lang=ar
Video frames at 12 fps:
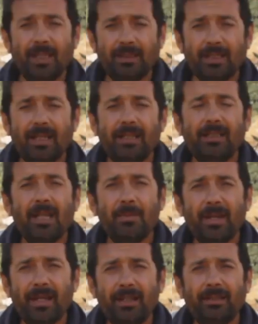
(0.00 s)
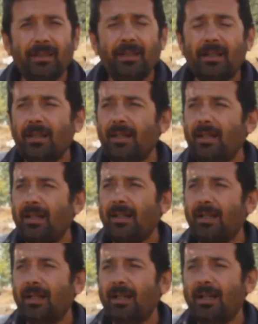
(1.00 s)
نحن هالايام هاي
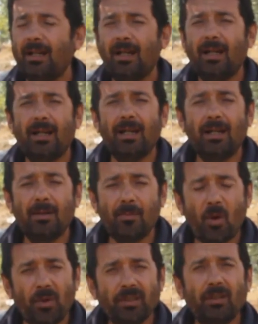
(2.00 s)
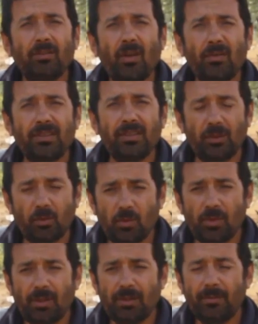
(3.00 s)
آه، موعد قطاف الزيتون